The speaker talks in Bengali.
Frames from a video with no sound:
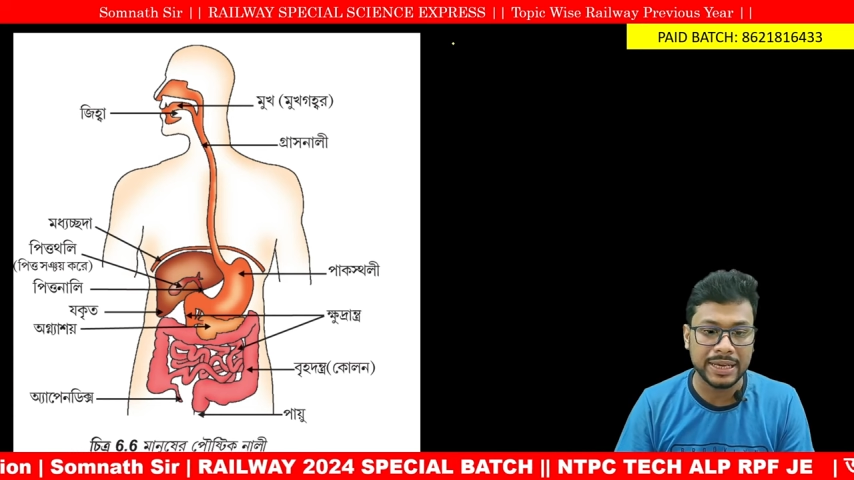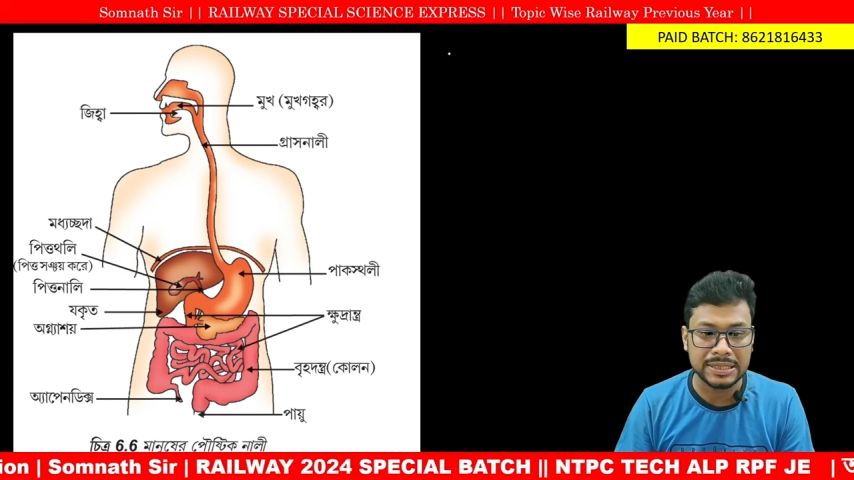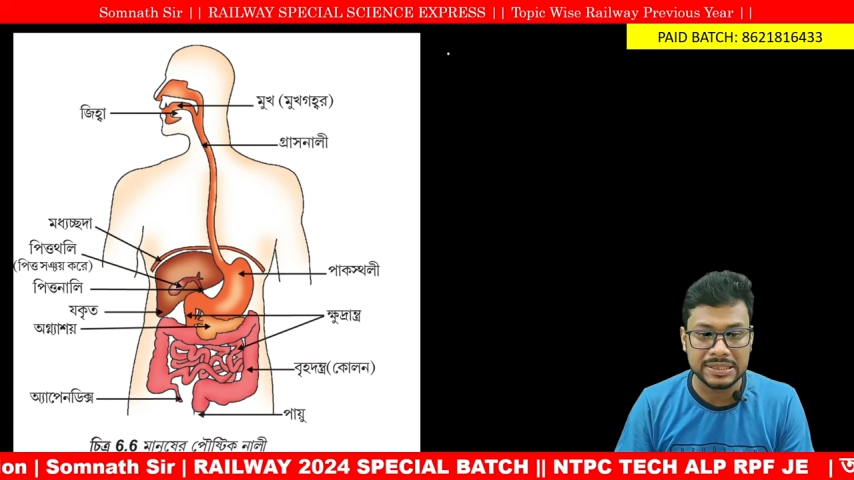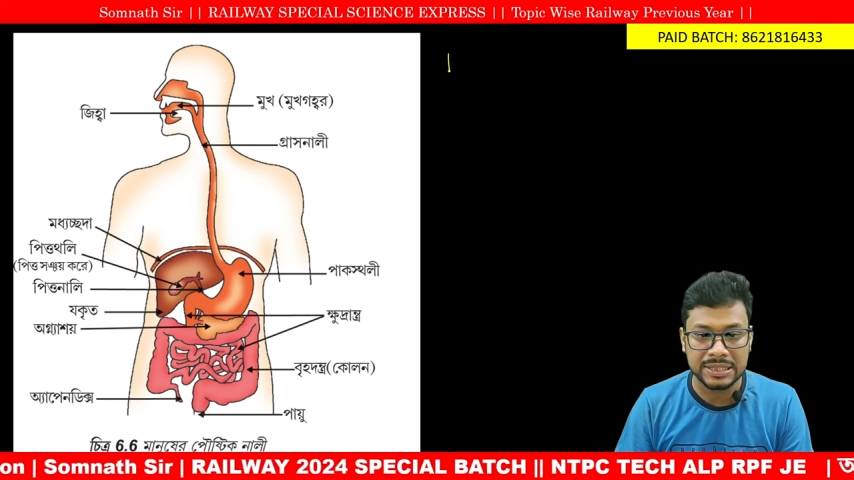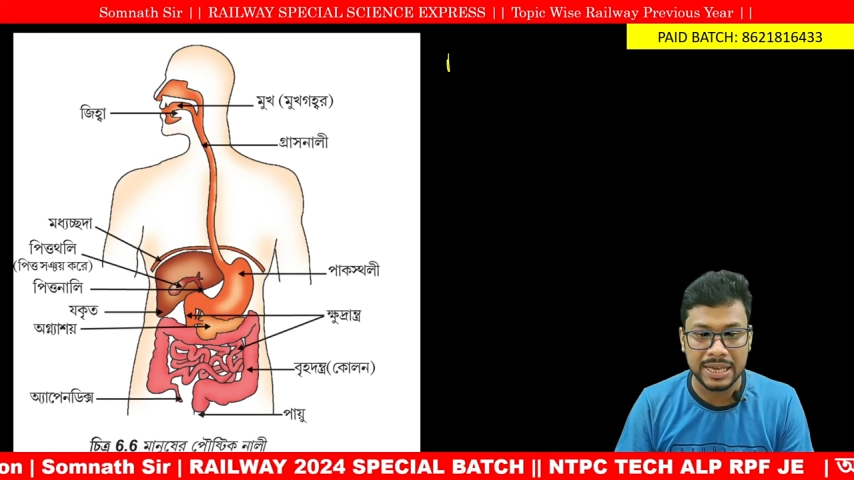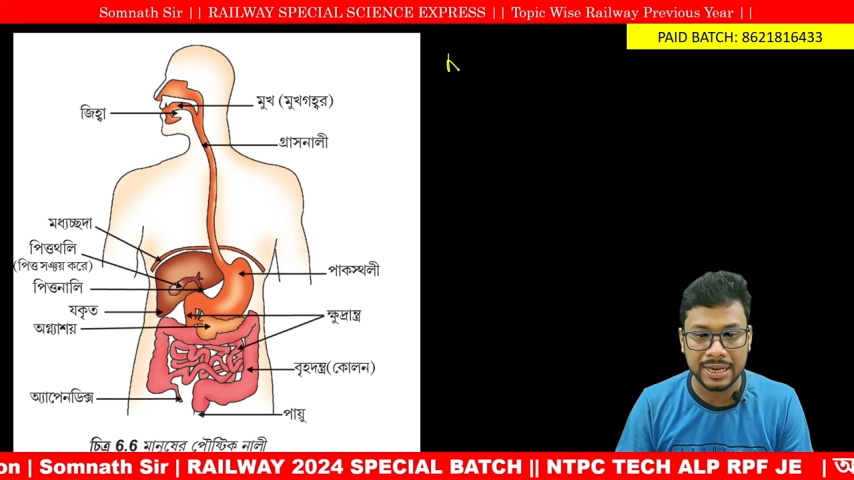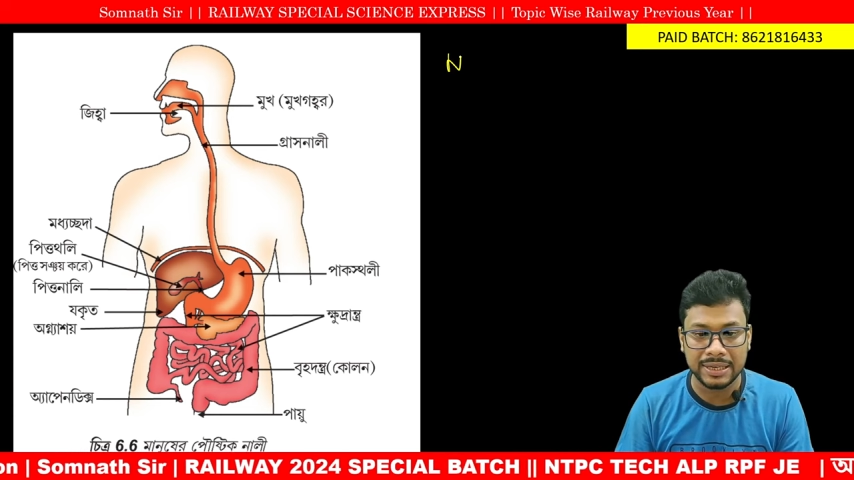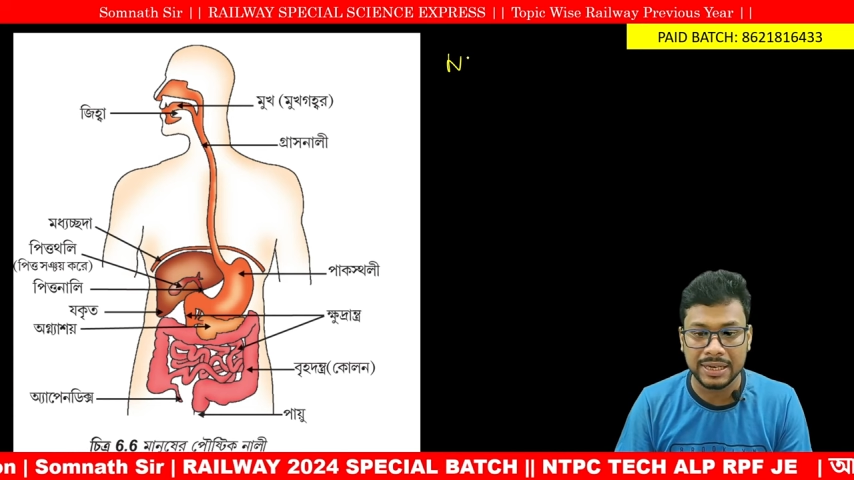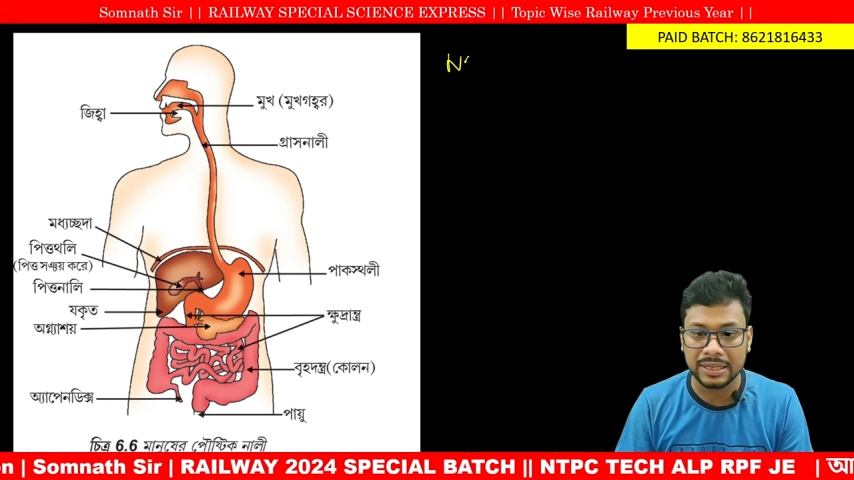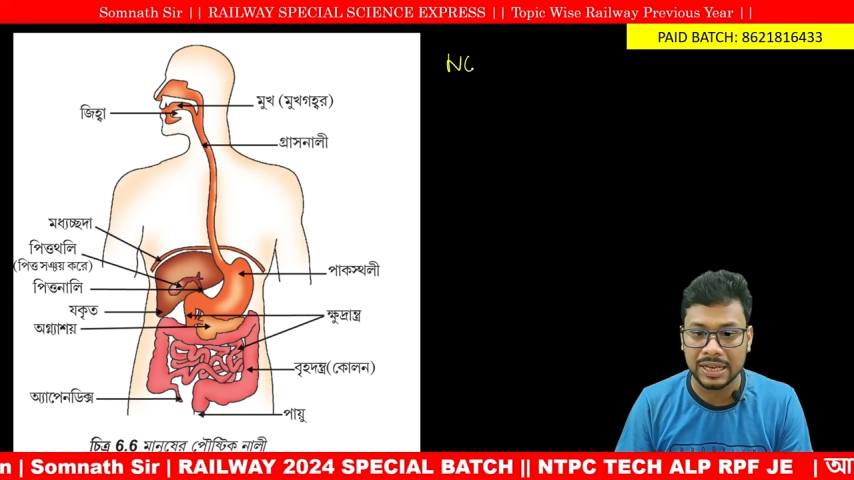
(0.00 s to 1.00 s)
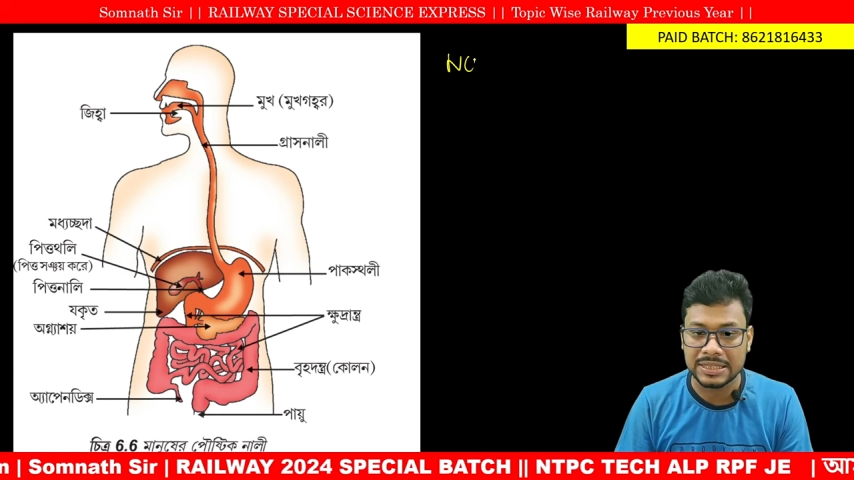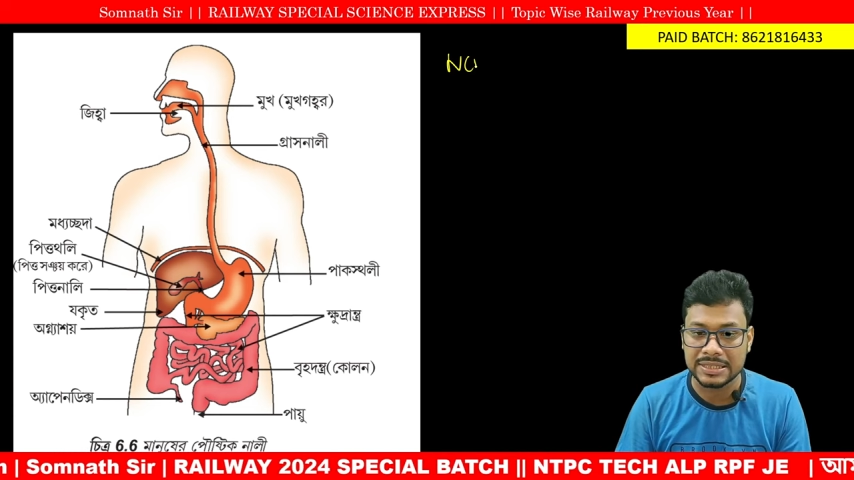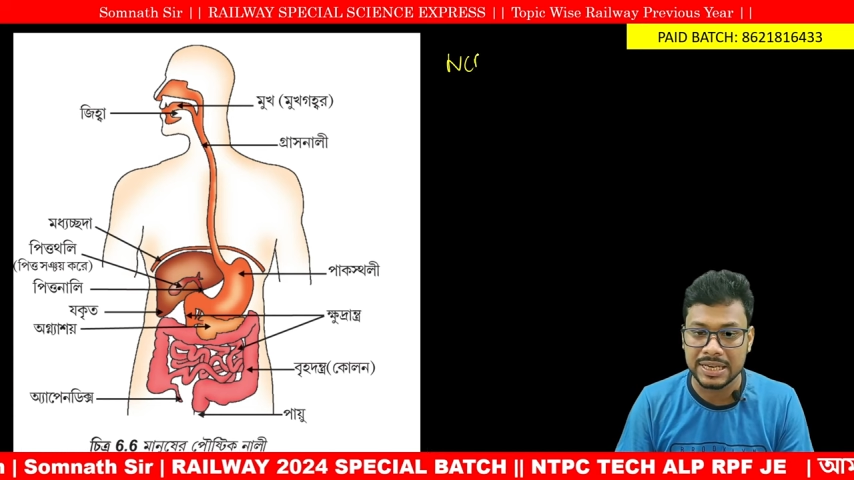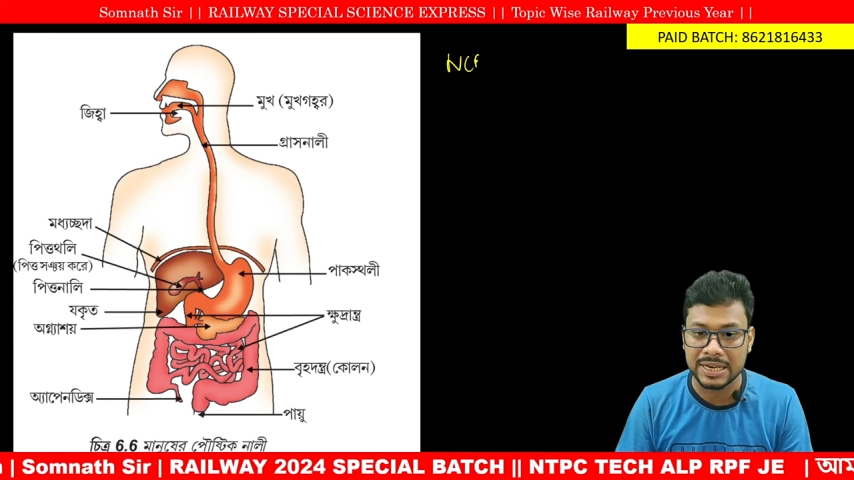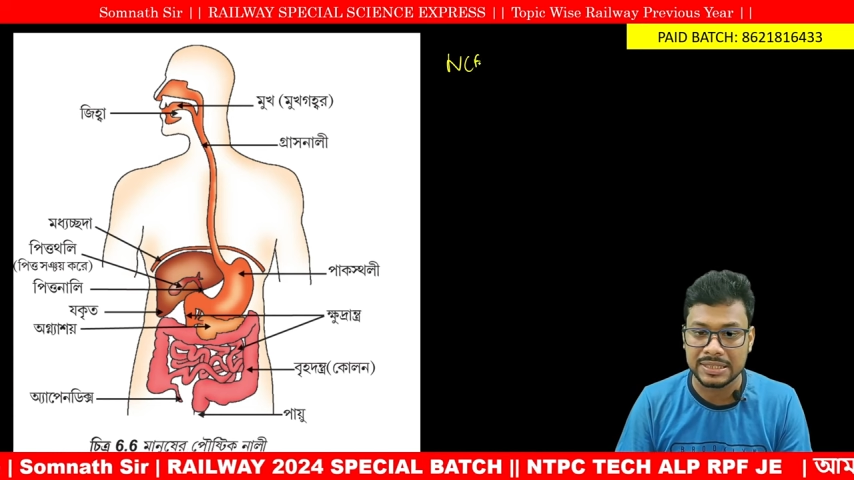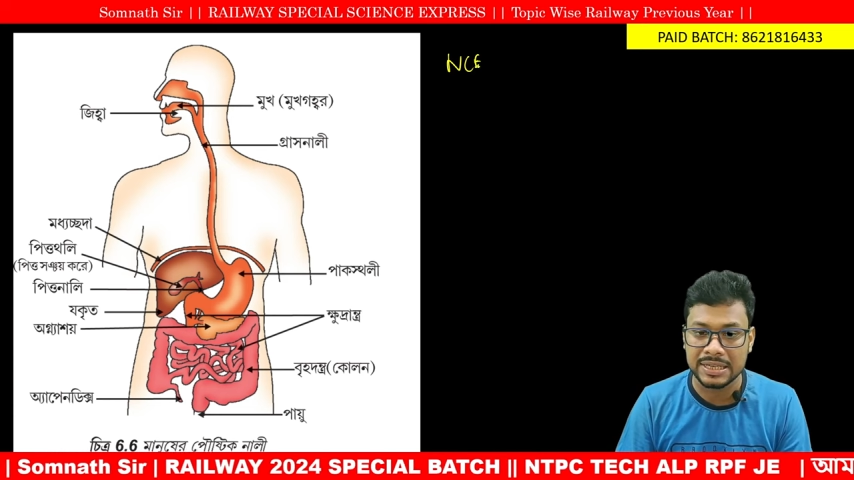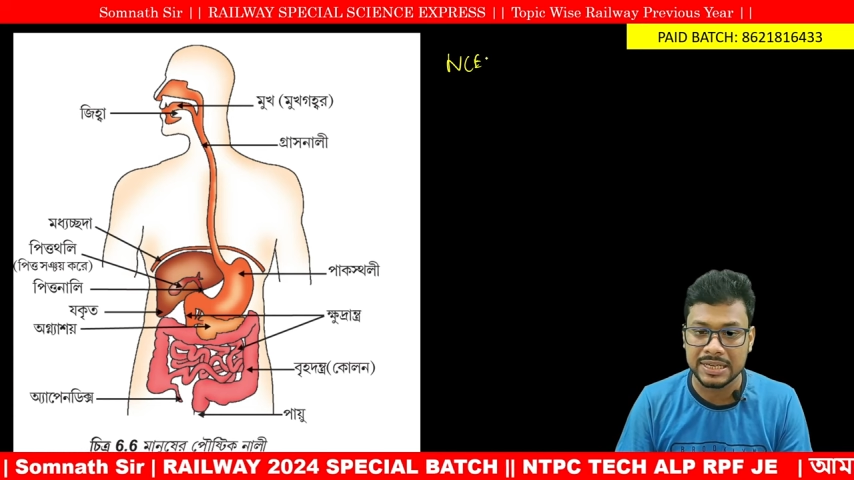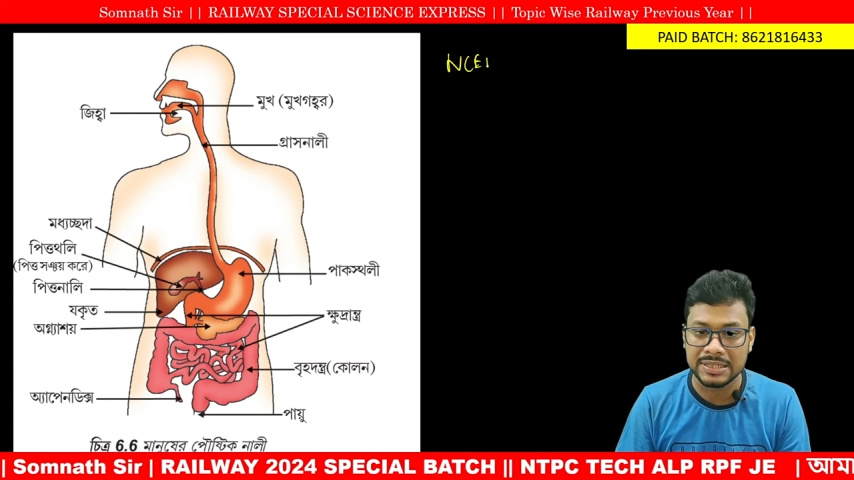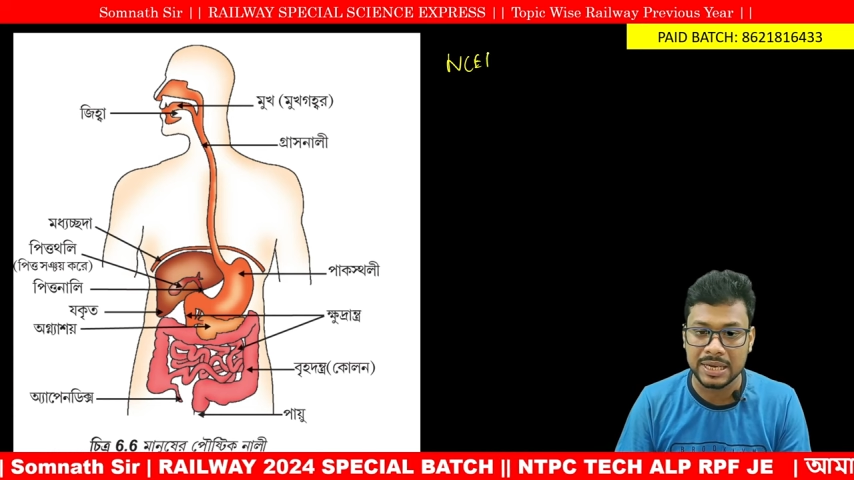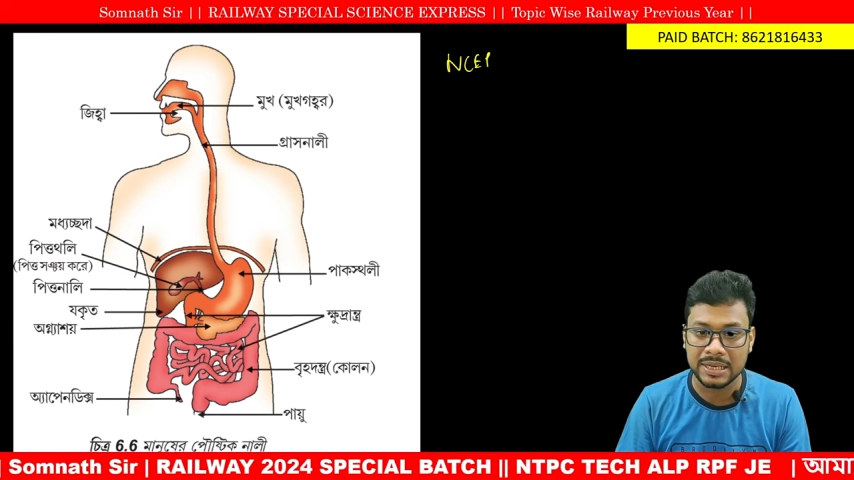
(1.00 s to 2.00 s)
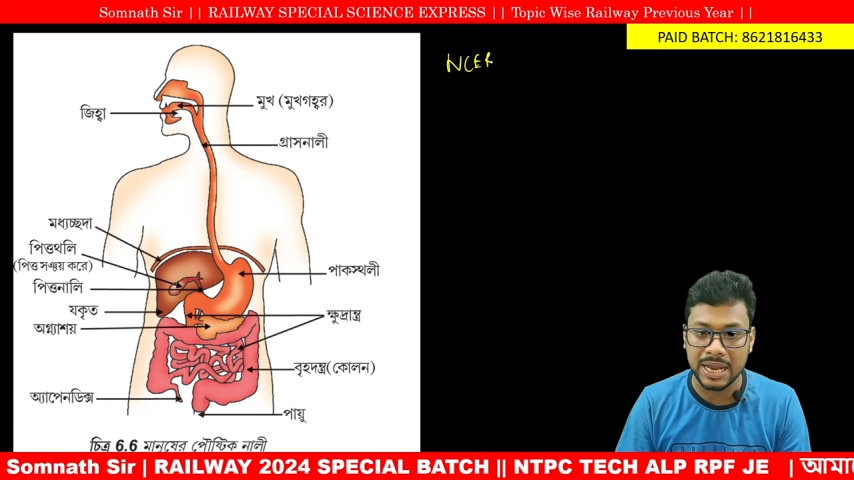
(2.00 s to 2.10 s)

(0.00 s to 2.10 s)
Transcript: এনসিআরটি ক্লাস টেনে যে